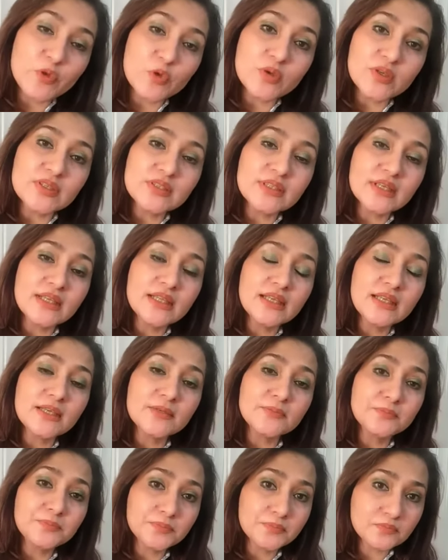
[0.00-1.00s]
तो इसके
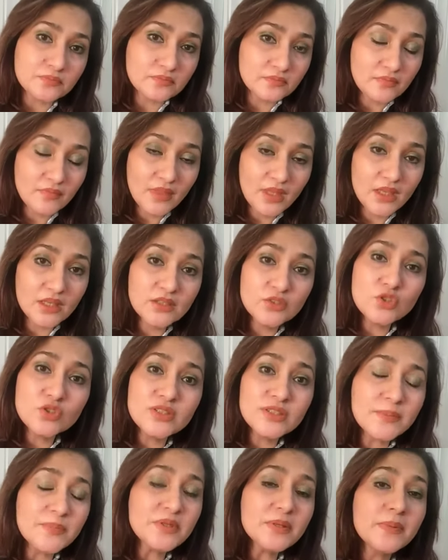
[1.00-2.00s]
लिए जो
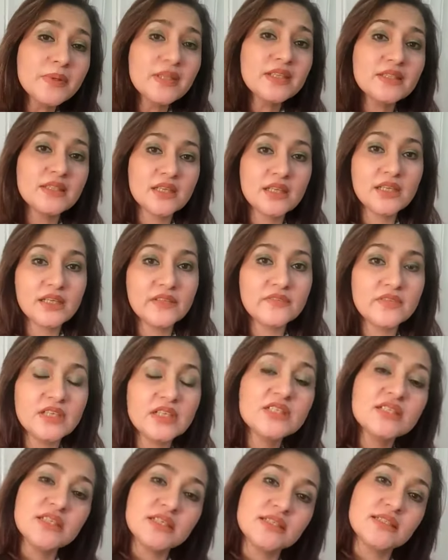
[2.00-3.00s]
सबसे बड़ी तकलीफ
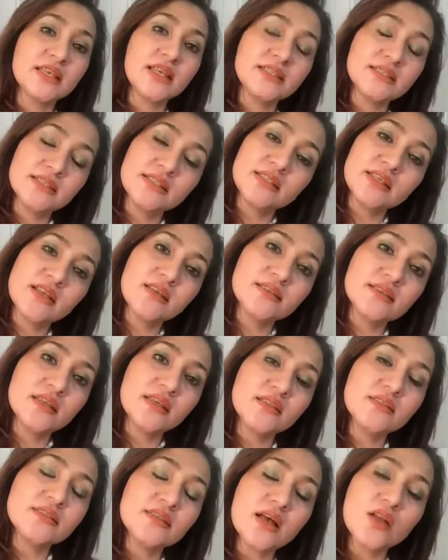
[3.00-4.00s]
दे चीज है जिस तरह
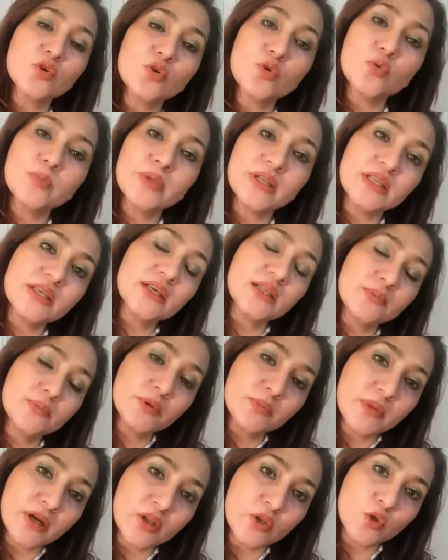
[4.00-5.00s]
से इंसान को मेडिकल
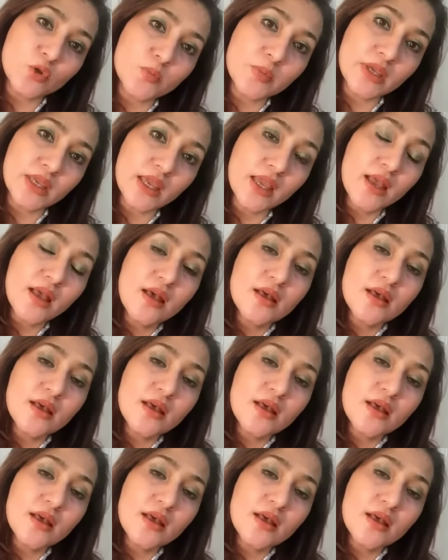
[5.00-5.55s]
बीमारियों में